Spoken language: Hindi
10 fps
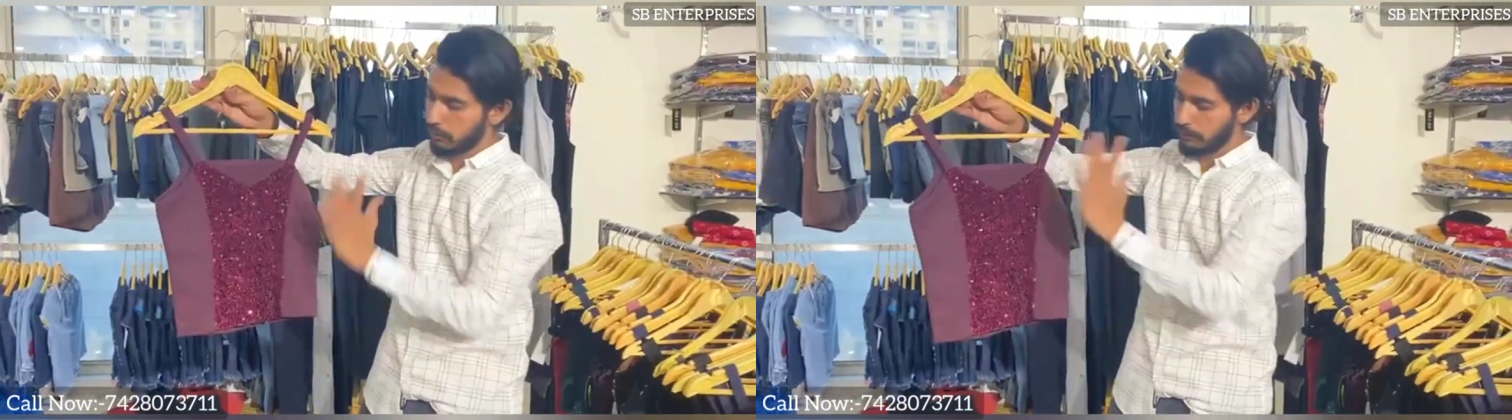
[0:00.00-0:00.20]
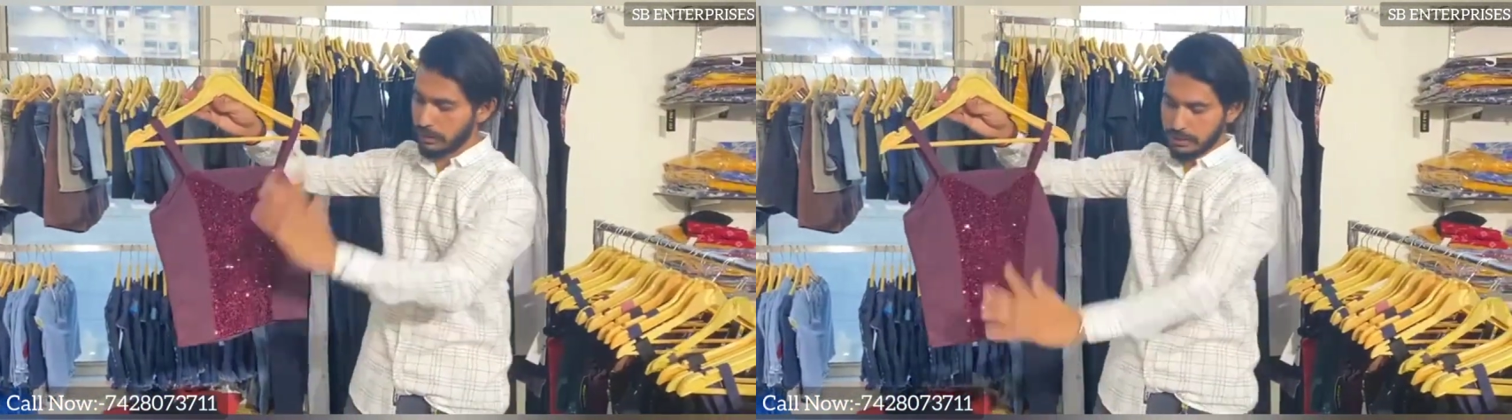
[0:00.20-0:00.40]

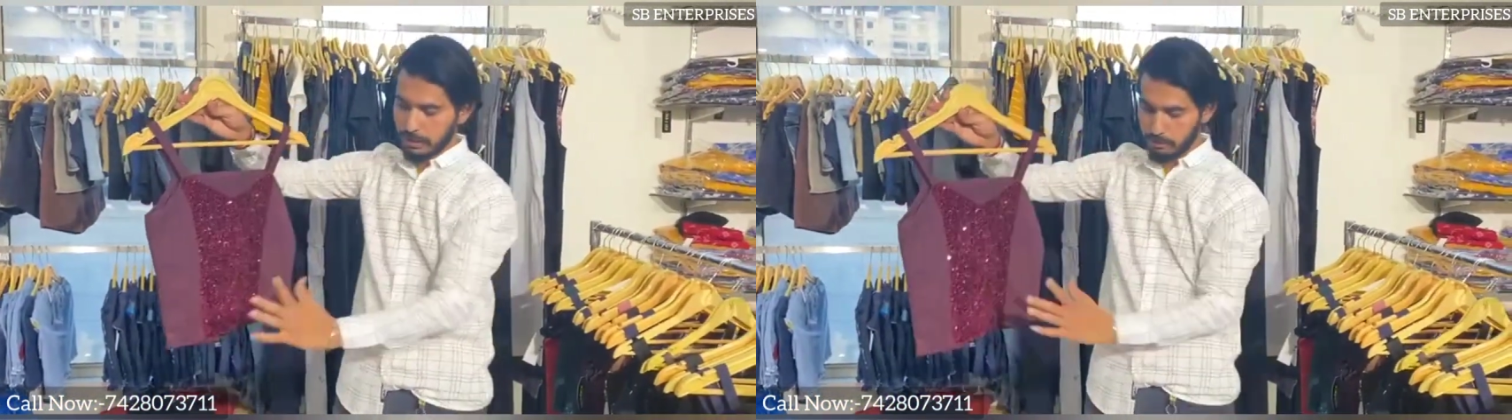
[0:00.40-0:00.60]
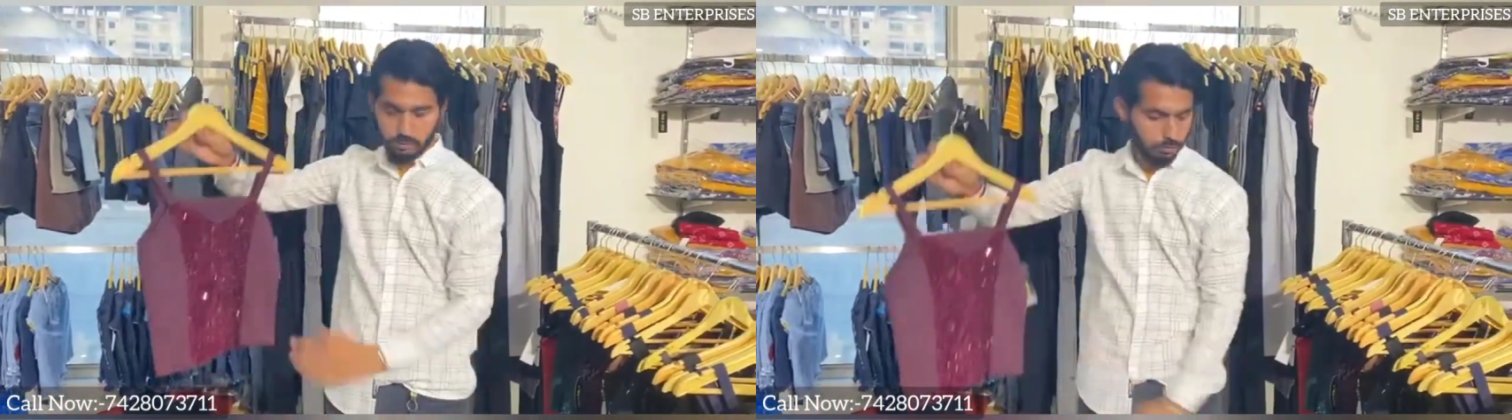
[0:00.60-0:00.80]
वैसे
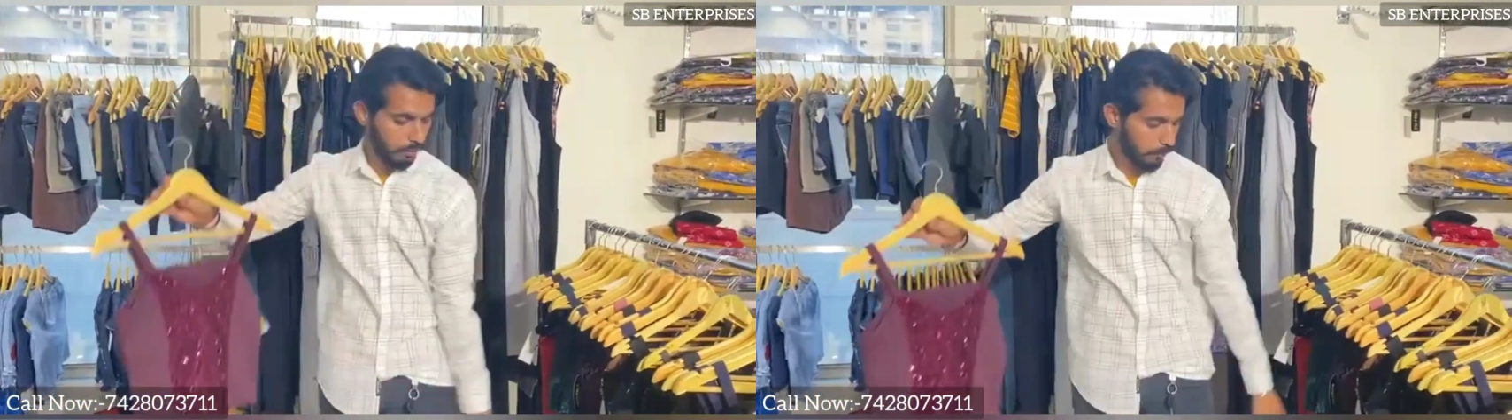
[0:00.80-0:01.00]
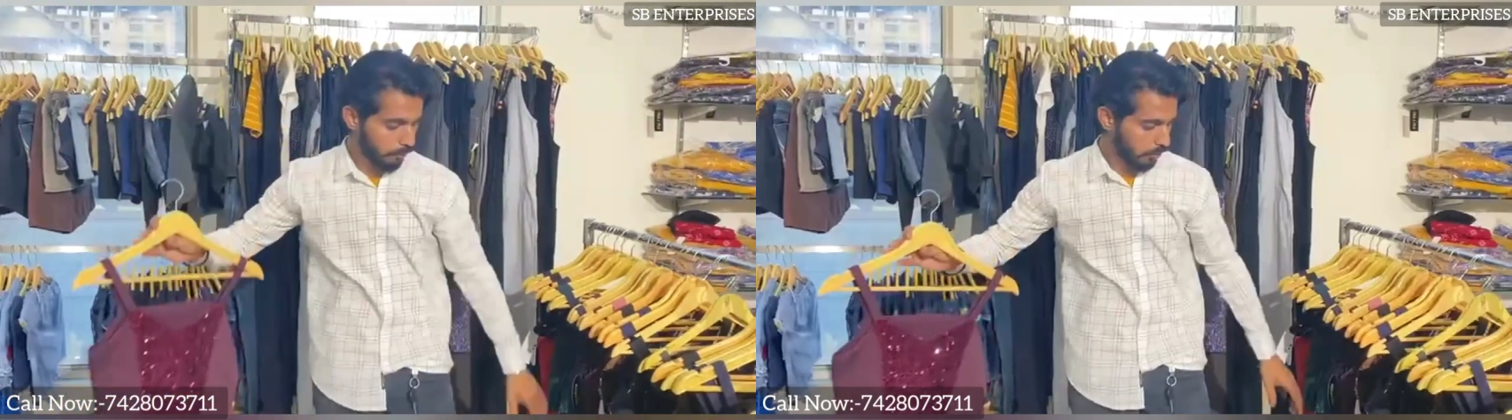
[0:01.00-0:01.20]
आपको
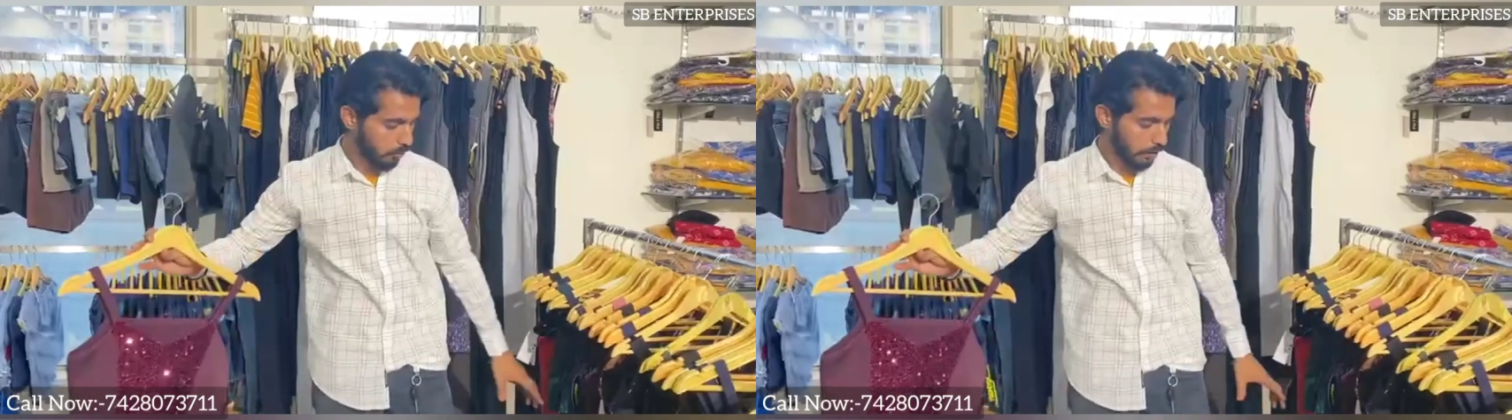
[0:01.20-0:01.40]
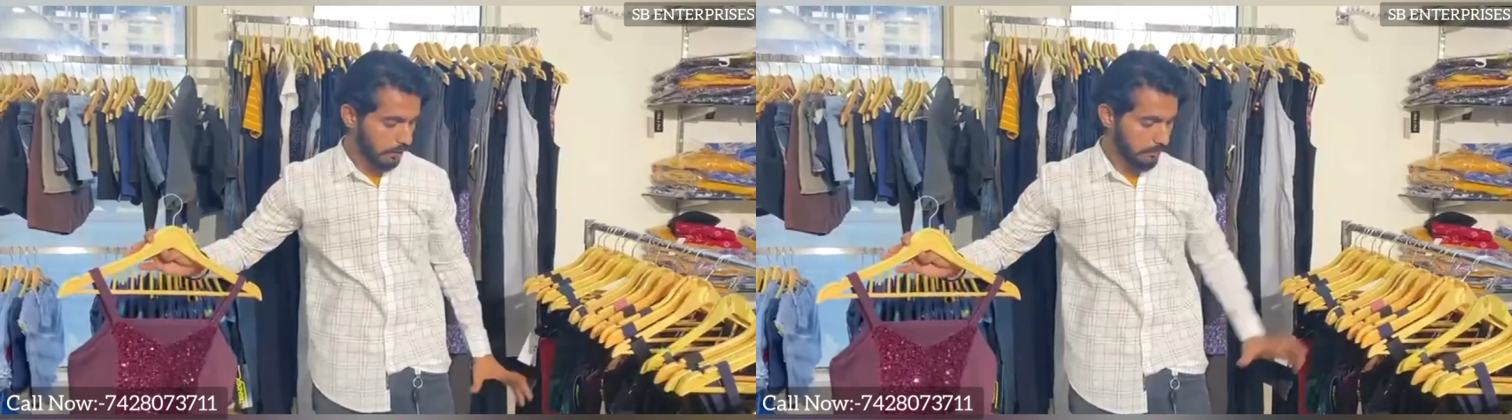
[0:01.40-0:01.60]
पूरा पूरा
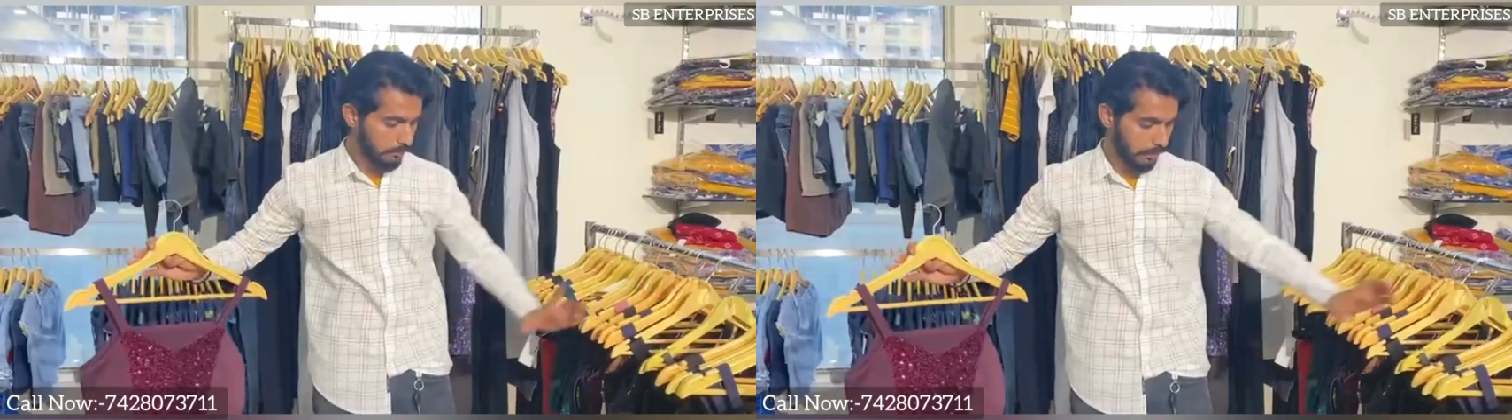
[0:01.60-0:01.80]
टोटल